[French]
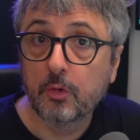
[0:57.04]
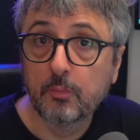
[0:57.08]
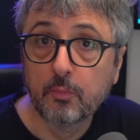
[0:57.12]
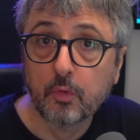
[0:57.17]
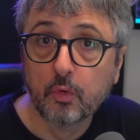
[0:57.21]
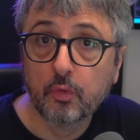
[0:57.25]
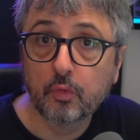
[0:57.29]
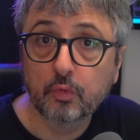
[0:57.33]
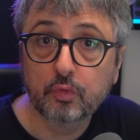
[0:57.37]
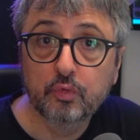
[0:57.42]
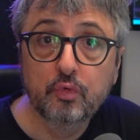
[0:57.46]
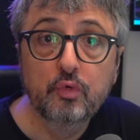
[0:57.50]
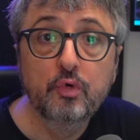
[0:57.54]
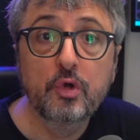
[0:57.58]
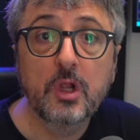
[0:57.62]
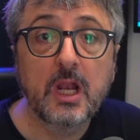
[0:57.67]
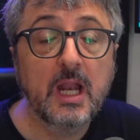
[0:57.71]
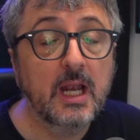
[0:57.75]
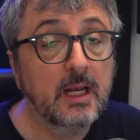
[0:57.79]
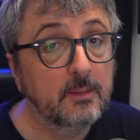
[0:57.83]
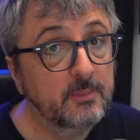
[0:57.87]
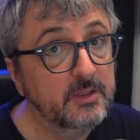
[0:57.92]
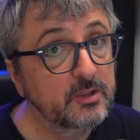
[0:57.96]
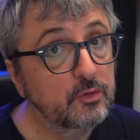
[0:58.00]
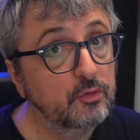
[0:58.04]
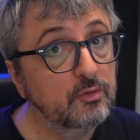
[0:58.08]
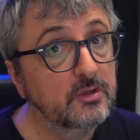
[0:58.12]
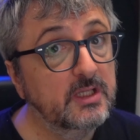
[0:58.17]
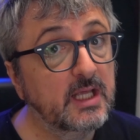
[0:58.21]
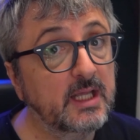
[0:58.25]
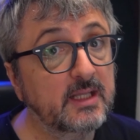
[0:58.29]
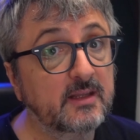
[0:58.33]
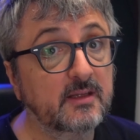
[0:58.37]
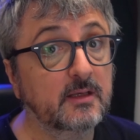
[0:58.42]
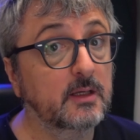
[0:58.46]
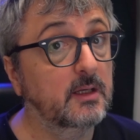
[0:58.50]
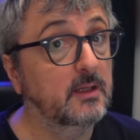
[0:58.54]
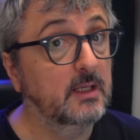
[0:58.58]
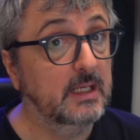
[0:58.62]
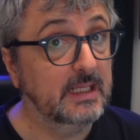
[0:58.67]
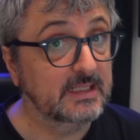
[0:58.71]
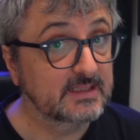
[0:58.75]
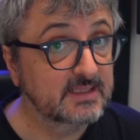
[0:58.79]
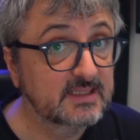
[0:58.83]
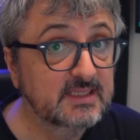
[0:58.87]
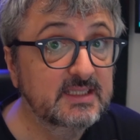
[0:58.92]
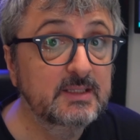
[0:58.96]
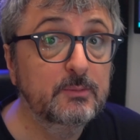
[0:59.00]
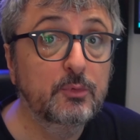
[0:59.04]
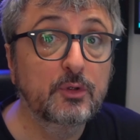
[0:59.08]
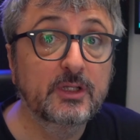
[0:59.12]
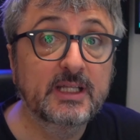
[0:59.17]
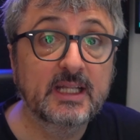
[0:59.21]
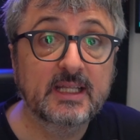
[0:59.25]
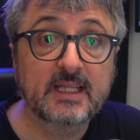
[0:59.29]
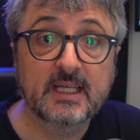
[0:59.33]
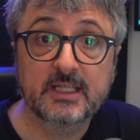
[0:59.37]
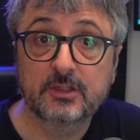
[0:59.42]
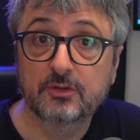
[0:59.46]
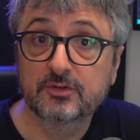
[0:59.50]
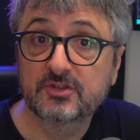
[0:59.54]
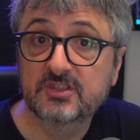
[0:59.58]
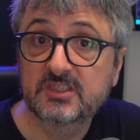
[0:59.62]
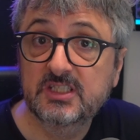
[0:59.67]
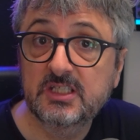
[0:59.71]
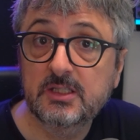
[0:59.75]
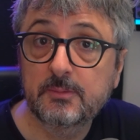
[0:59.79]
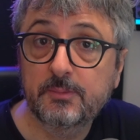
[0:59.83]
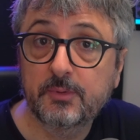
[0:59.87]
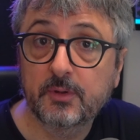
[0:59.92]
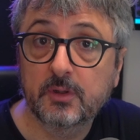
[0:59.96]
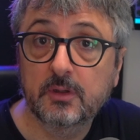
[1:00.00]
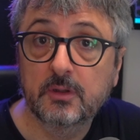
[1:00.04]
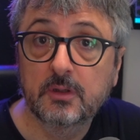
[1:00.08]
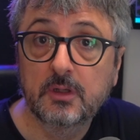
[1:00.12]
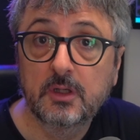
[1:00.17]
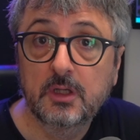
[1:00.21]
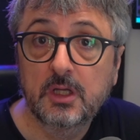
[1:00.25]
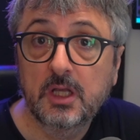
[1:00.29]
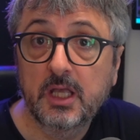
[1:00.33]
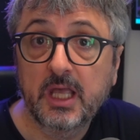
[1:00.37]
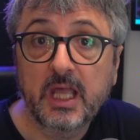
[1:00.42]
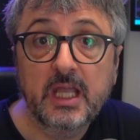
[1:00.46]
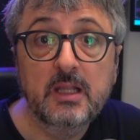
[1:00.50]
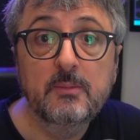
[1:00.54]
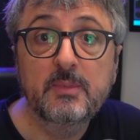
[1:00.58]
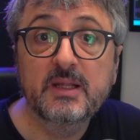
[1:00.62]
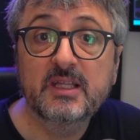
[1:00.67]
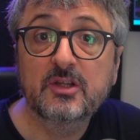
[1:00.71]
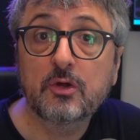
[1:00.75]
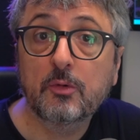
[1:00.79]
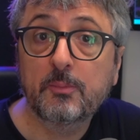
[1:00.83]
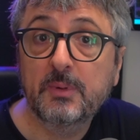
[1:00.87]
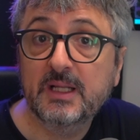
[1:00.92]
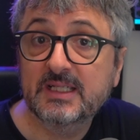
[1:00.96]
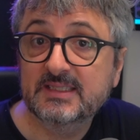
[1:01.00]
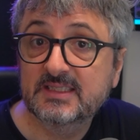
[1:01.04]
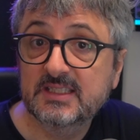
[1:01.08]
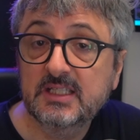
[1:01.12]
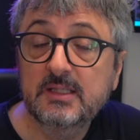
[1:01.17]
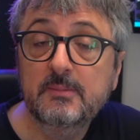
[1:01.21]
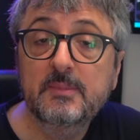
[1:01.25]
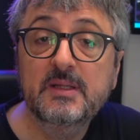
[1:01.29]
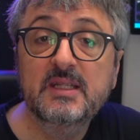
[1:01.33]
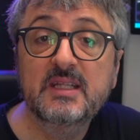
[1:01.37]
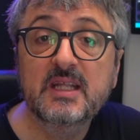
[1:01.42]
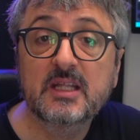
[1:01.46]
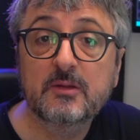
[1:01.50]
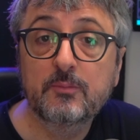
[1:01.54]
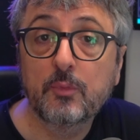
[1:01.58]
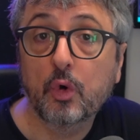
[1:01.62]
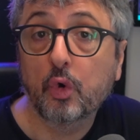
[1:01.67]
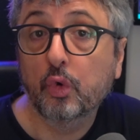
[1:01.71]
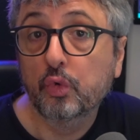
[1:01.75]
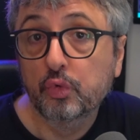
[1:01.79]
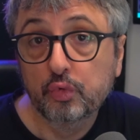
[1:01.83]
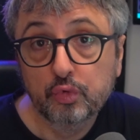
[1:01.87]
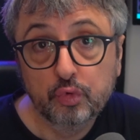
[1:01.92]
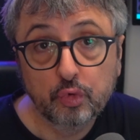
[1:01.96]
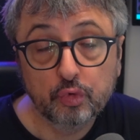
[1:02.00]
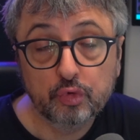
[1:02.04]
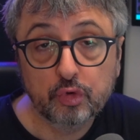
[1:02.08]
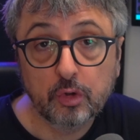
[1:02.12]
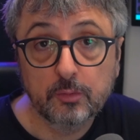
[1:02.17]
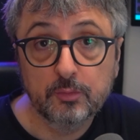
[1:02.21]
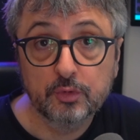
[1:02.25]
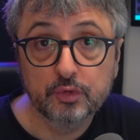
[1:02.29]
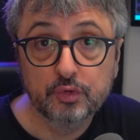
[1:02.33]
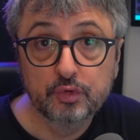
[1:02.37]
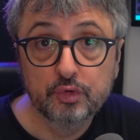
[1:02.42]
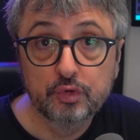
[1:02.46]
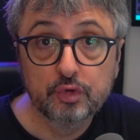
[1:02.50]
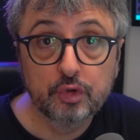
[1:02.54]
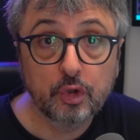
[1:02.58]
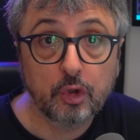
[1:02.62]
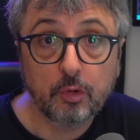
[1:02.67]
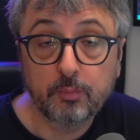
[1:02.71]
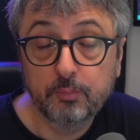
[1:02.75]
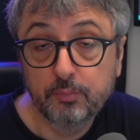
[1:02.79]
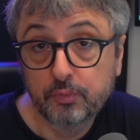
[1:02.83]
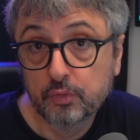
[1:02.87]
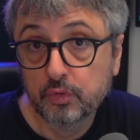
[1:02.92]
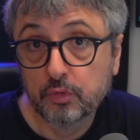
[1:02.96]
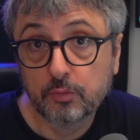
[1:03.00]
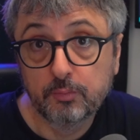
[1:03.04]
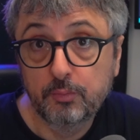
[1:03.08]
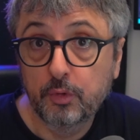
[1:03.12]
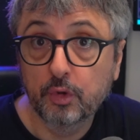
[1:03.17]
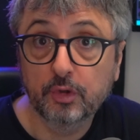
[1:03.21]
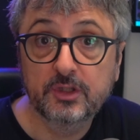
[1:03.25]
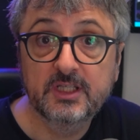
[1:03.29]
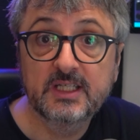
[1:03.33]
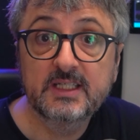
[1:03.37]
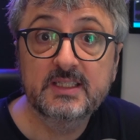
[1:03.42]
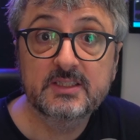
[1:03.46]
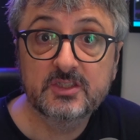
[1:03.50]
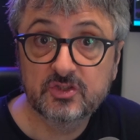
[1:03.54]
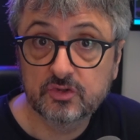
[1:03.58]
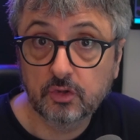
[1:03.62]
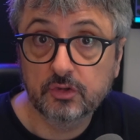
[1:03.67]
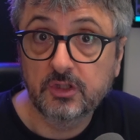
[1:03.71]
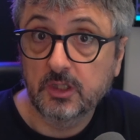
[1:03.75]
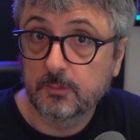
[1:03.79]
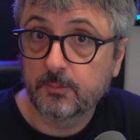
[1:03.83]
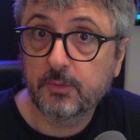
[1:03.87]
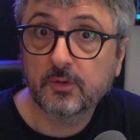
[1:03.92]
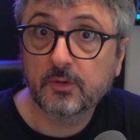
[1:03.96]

Bon, Google a l'habitude d'être la cible d'attaque de ce type, et ils mettent en place immédiatement une contre-mesure pour bloquer ce qu'ils